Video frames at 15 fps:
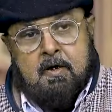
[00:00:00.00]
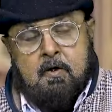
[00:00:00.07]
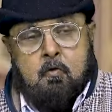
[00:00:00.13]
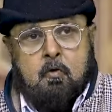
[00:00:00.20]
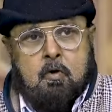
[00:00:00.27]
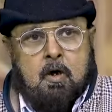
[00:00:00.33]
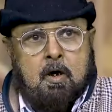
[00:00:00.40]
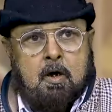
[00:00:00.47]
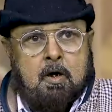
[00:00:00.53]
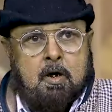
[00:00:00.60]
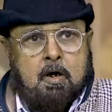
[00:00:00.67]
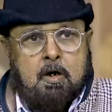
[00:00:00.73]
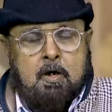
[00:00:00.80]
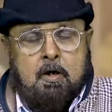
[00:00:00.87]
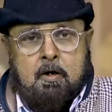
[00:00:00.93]
जो आज
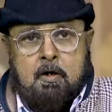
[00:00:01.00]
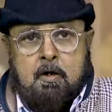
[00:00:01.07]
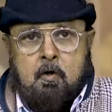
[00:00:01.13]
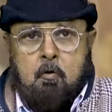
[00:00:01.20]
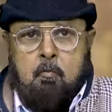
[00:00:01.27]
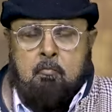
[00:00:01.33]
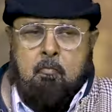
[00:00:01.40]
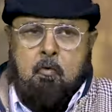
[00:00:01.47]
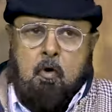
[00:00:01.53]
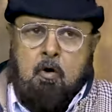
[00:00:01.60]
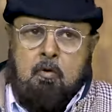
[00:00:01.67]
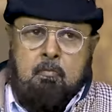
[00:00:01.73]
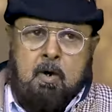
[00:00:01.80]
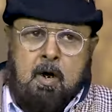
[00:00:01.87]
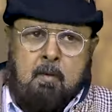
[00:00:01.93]
भी रेडियो
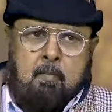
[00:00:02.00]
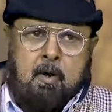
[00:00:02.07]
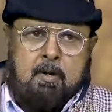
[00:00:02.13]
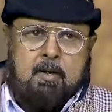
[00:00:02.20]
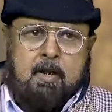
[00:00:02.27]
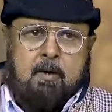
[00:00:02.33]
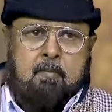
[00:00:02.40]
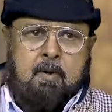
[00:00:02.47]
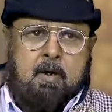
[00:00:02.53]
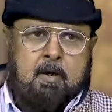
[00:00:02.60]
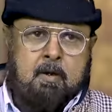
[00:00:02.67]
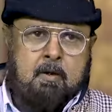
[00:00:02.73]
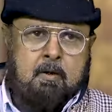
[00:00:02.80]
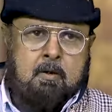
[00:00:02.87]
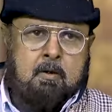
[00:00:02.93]
को भुला ना
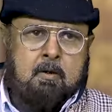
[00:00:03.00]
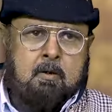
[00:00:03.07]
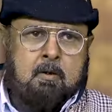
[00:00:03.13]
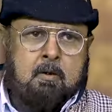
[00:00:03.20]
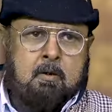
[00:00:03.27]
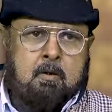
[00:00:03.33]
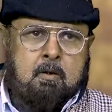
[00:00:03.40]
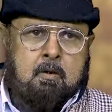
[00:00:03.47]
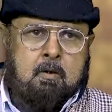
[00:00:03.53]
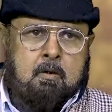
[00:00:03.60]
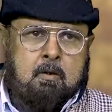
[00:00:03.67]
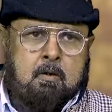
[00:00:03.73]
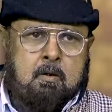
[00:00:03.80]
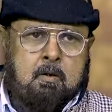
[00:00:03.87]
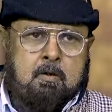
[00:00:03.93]
पाया
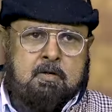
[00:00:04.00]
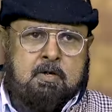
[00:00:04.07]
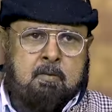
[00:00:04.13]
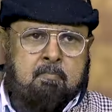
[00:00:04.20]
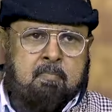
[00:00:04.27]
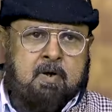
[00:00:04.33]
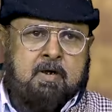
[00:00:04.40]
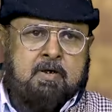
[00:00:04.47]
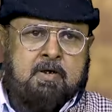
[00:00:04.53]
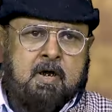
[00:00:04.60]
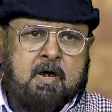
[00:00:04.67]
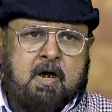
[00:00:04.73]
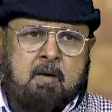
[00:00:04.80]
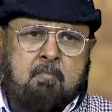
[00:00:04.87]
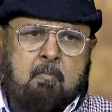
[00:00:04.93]
हो बड़ी
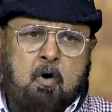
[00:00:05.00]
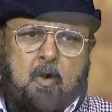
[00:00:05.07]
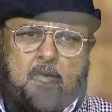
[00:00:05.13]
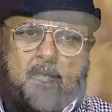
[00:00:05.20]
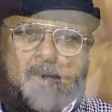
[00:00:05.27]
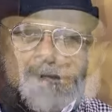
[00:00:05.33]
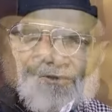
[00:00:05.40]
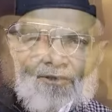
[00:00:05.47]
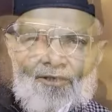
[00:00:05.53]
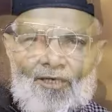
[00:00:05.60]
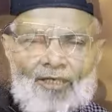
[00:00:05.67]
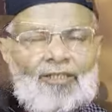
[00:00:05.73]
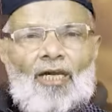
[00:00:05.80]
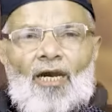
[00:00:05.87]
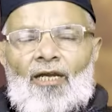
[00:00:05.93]
मशक्क़त के बाद
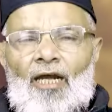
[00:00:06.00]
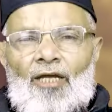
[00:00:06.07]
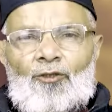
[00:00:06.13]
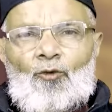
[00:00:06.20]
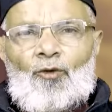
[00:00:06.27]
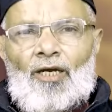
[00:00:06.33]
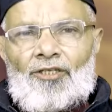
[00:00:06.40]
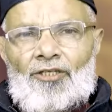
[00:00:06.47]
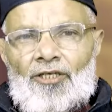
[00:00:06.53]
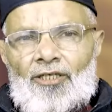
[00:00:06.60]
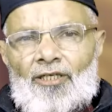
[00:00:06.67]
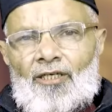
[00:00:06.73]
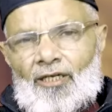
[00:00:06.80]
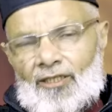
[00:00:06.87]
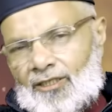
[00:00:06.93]
हमें
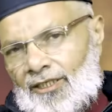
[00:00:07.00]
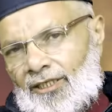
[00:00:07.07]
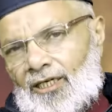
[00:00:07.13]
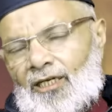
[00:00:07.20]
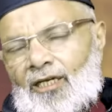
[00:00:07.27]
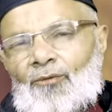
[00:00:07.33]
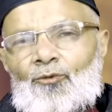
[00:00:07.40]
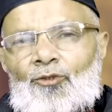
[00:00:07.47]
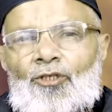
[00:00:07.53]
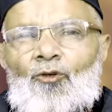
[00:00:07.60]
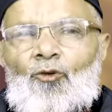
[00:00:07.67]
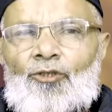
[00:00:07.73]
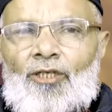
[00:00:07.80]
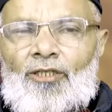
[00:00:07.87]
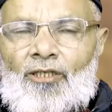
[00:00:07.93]
दो
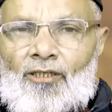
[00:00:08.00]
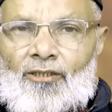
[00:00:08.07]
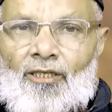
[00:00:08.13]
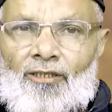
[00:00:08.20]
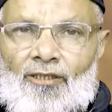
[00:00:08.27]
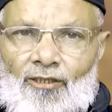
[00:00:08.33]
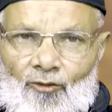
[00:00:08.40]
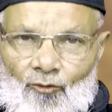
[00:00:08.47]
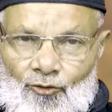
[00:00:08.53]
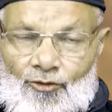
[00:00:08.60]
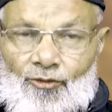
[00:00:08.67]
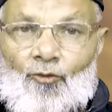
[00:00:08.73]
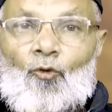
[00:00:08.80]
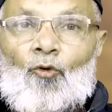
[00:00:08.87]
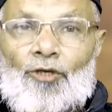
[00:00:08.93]
रेडियो लवर्स
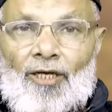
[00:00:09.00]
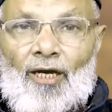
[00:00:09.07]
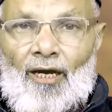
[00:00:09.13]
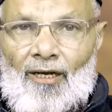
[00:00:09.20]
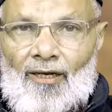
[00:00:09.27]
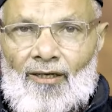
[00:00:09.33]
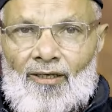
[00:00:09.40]
मिल ही गए